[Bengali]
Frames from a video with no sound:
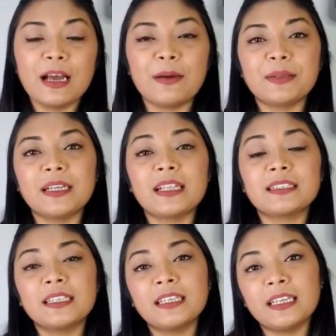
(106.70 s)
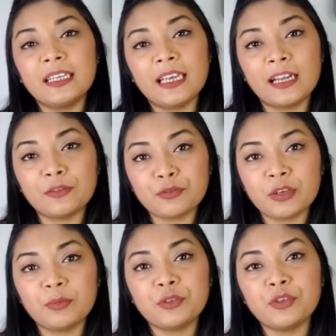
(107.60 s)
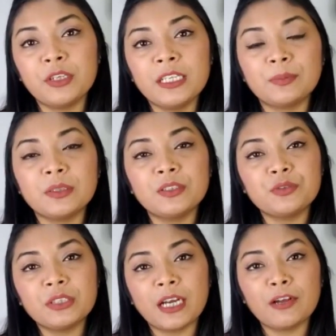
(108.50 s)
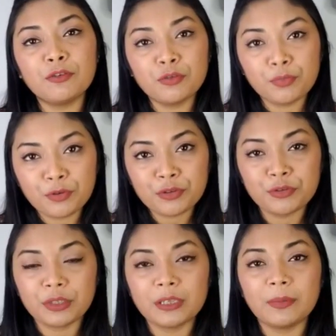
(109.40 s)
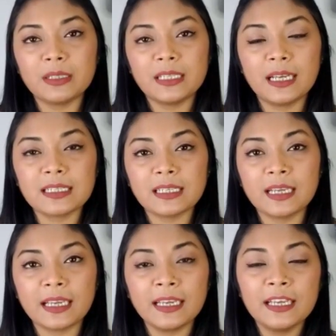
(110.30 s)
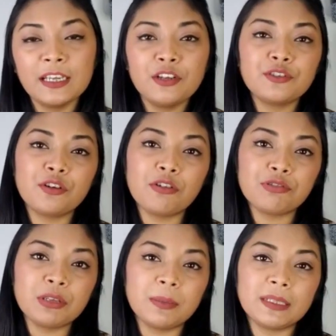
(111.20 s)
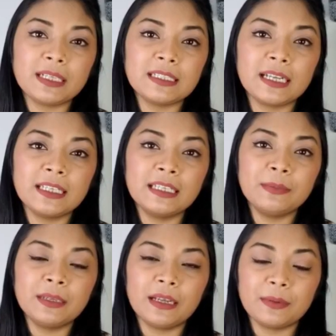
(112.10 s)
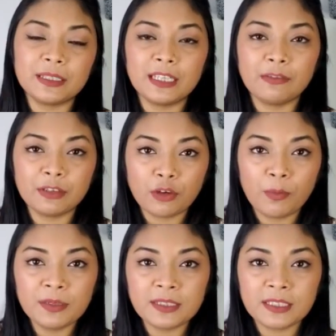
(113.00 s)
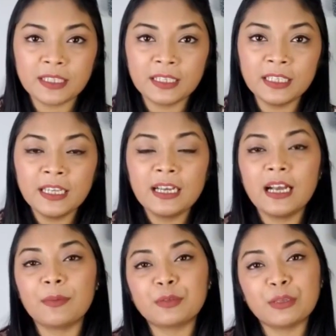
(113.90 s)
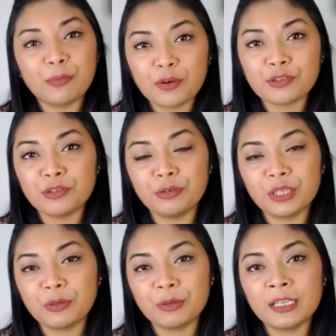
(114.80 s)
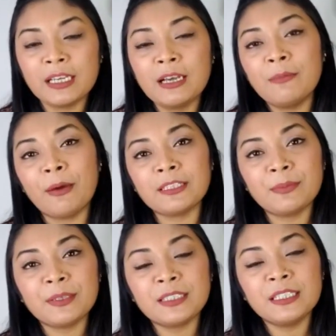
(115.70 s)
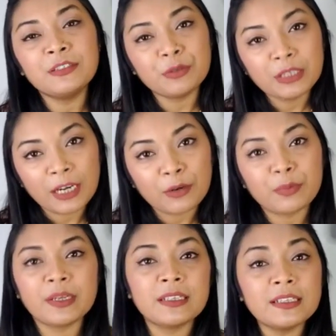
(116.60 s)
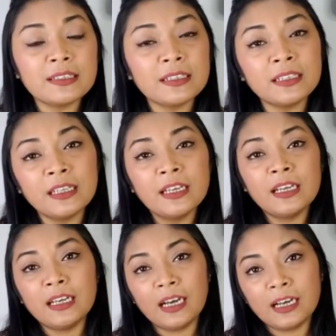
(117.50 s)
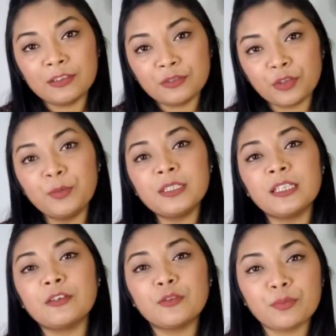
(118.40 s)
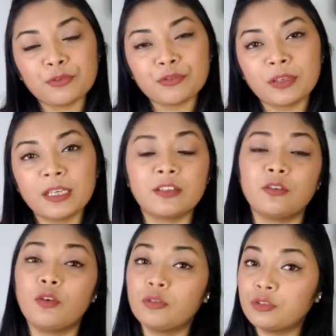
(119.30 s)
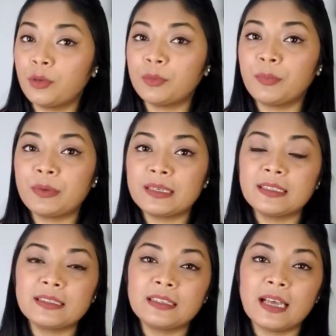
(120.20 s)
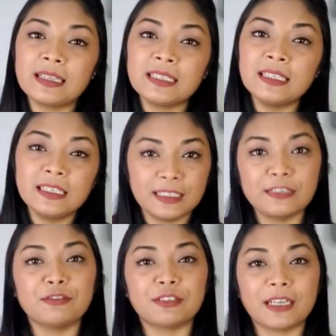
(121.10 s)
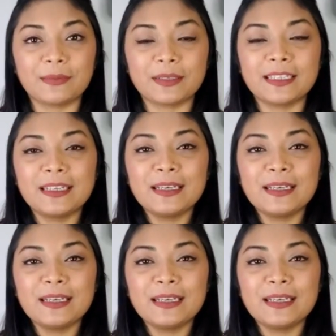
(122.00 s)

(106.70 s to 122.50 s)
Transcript: আমাদের আজকের এই আলোচনার বিষয় নিয়ে আপনাদের যদি কারো কোনো প্রশ্ন কিংবা জিজ্ঞাসা থাকে সরাসরি আমাদেরকে জানিয়ে দিবেন আমাদের লাইভের কমেন্ট সেকশনে আপনাদের বয়সটি উল্লেখ করে পাশাপাশি যদি কারো প্রেগনেন্সির সময়টাতে কোনো প্রশ্ন থাকে তাহলে কত সপ্তাহ প্রেগনেন্সিতে আছেন সেটিও জানাবেন